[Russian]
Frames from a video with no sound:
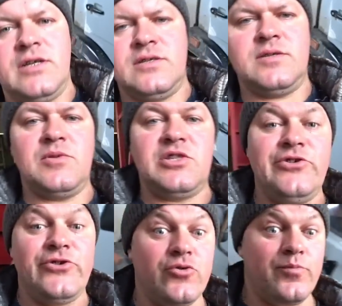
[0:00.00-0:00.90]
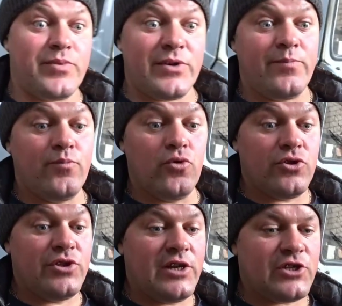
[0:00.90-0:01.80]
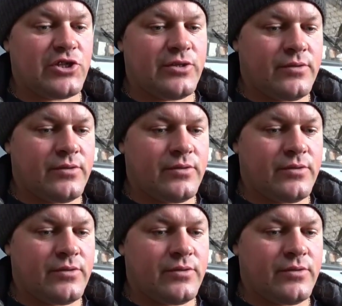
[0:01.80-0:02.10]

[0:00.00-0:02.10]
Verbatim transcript: смотрите, что будет дальше.